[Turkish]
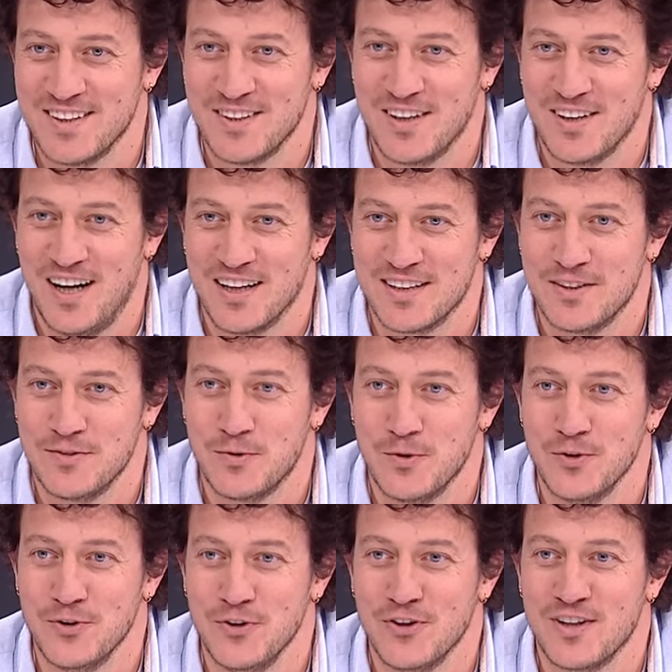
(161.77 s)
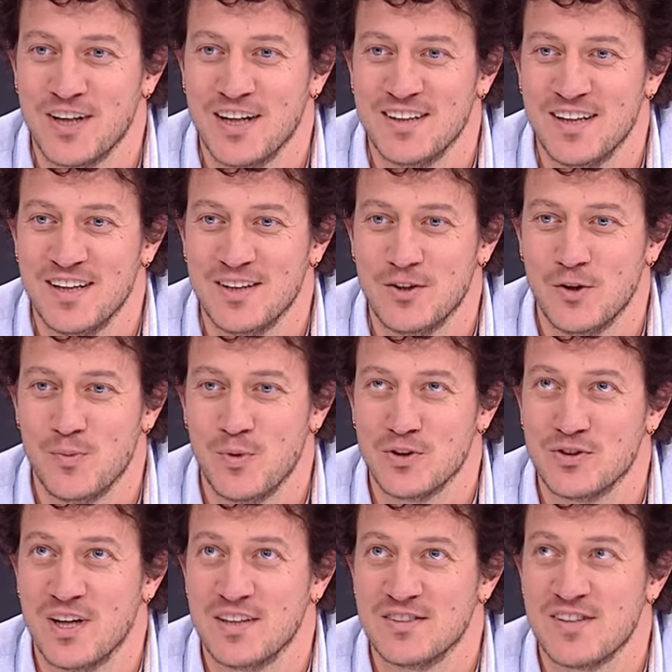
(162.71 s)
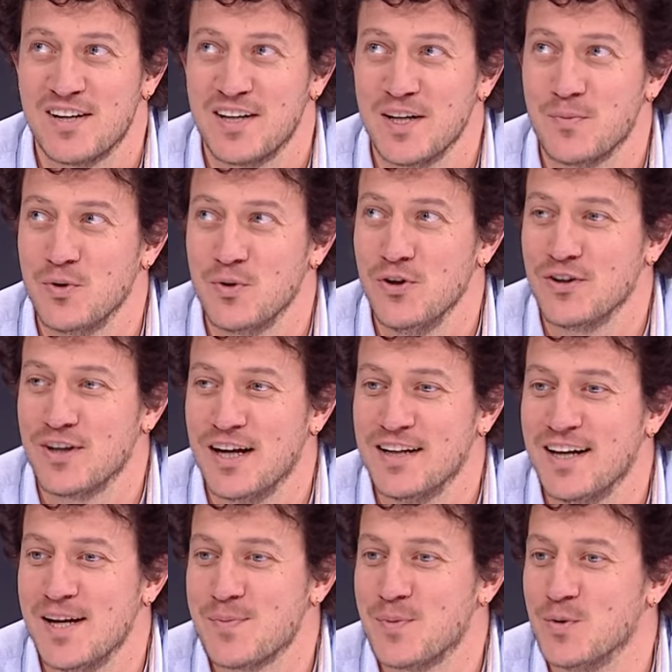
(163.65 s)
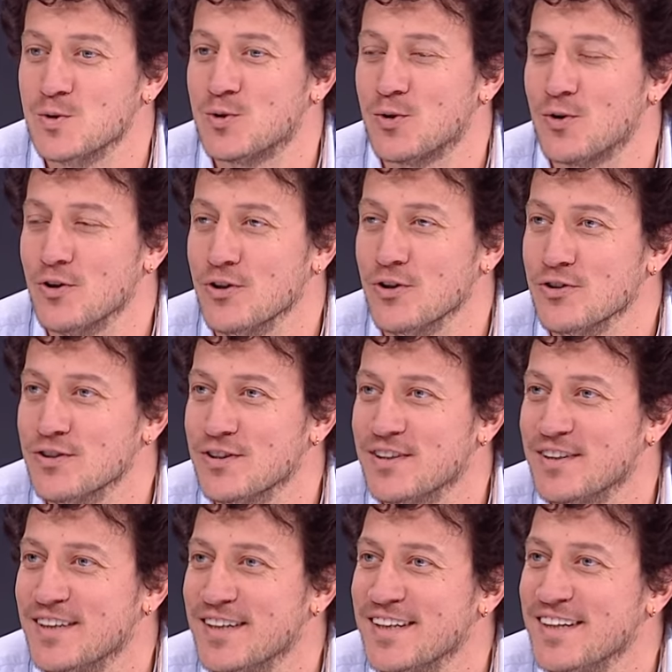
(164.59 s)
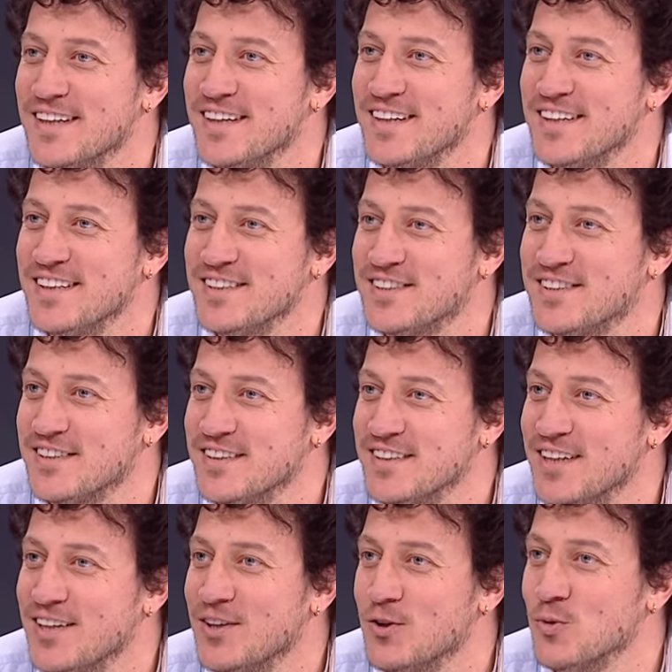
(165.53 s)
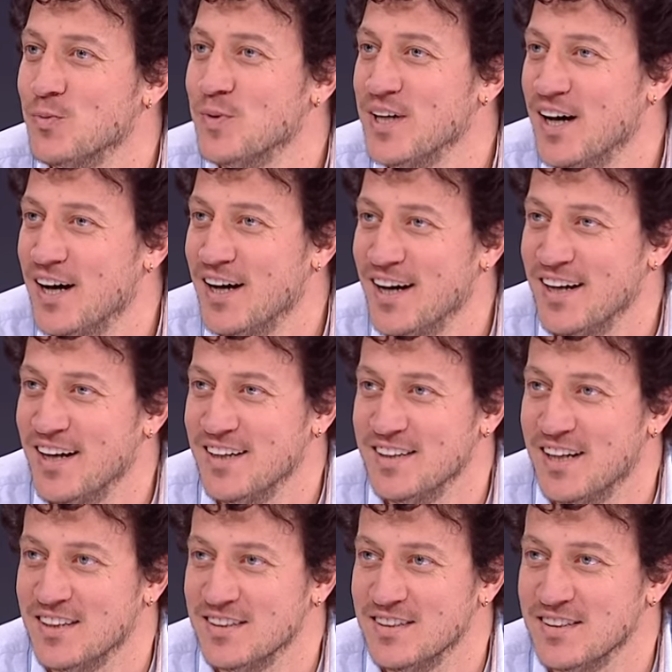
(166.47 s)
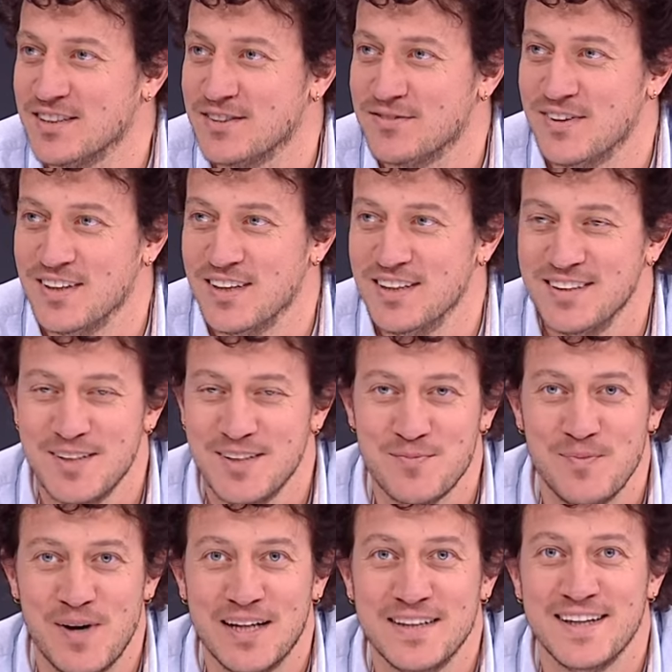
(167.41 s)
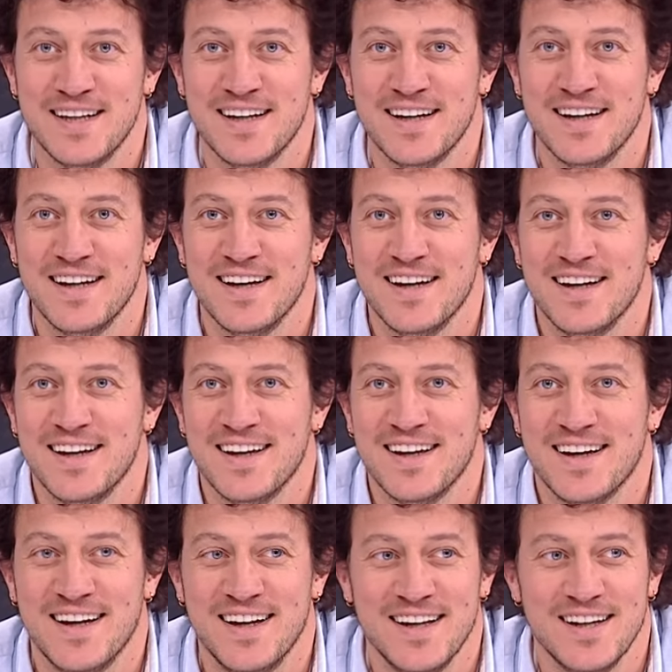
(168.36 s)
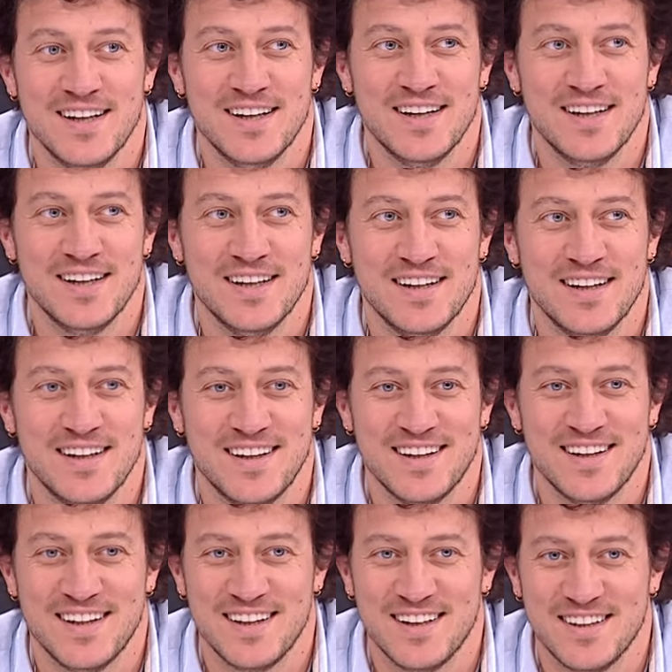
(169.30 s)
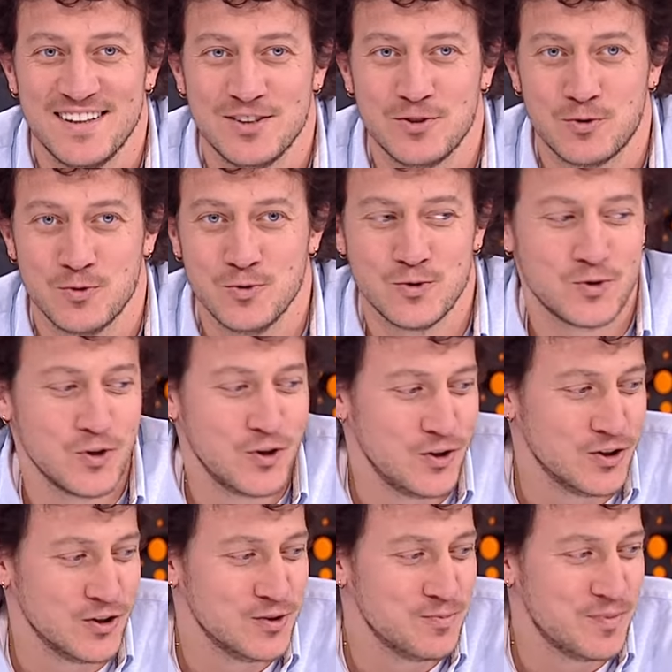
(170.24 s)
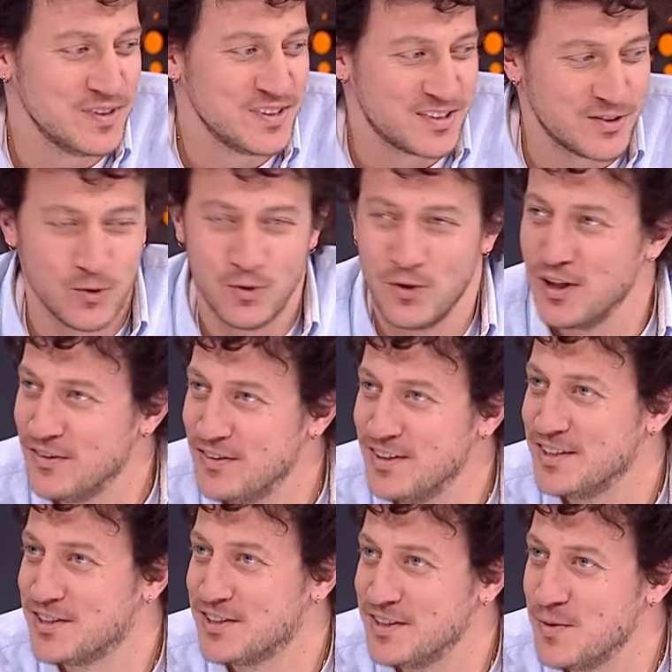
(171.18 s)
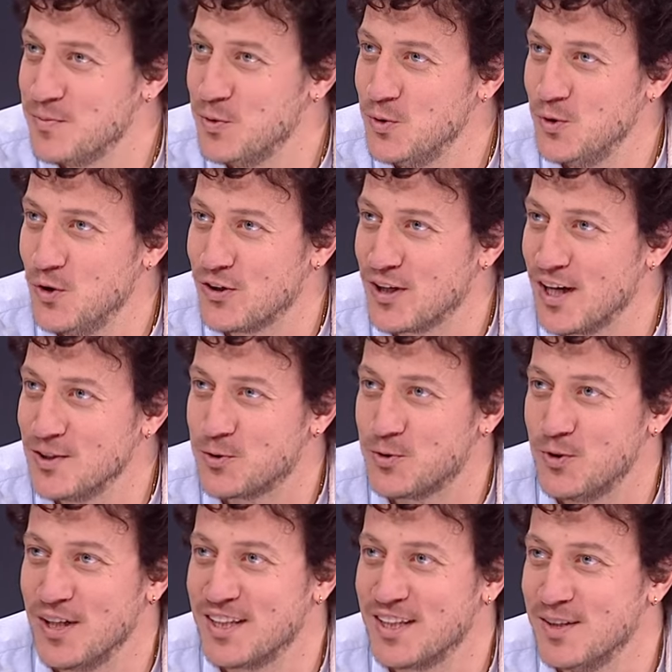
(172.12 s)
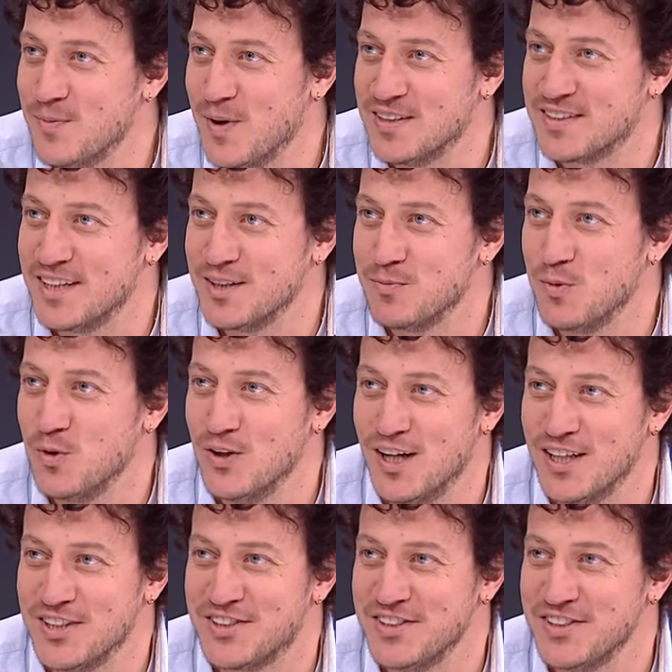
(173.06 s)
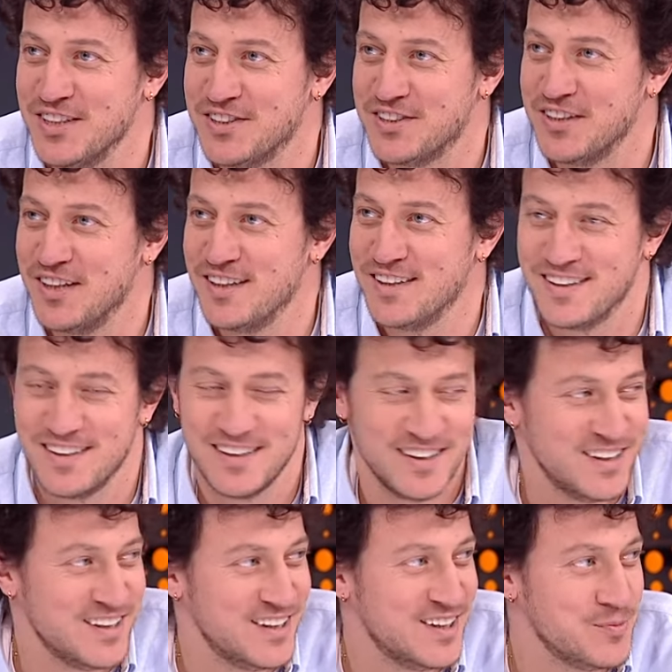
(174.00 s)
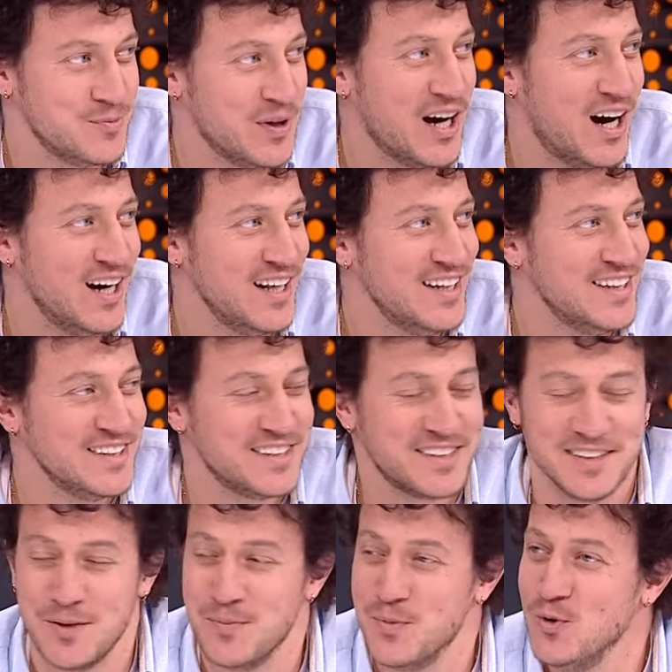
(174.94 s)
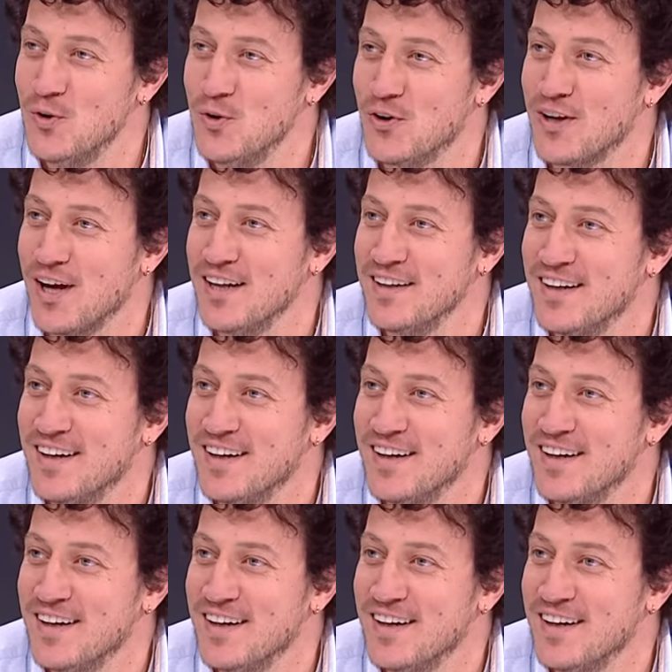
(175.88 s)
aktif oynuyorken, röportajlar yapılıyorken hep o soruluyordu. İşte ne olmayı hayal ederdiniz falan. Ben de e, şunu söylüyordum. İşte o evin içinde büyüyorken sürekli basketbolla haşır neşir e, bir ailenin içinde büyüyorken